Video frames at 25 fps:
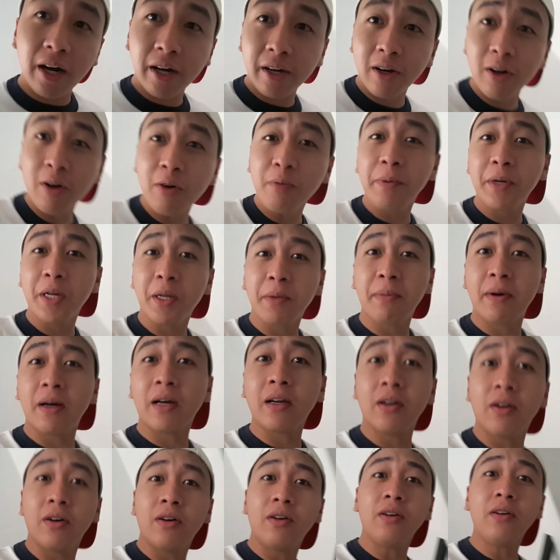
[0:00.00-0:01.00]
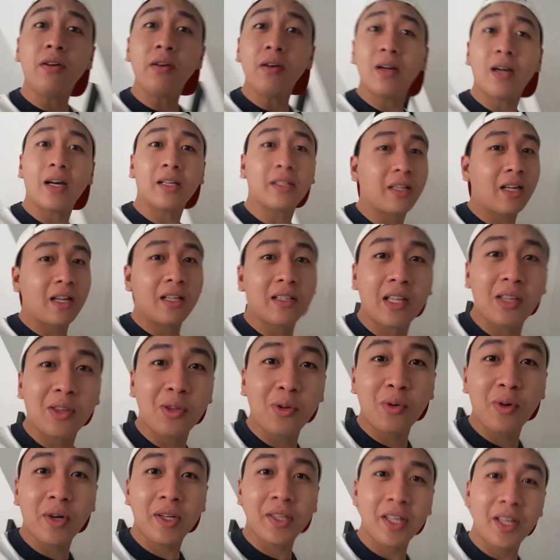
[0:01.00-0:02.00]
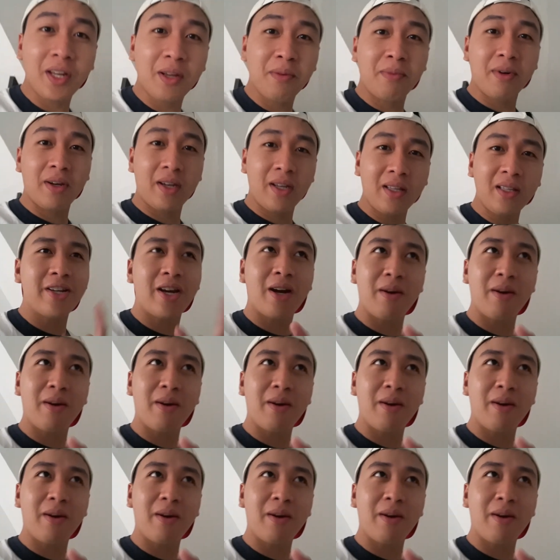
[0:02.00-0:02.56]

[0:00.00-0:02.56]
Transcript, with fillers: araw, panibagong katarataduhan na naman,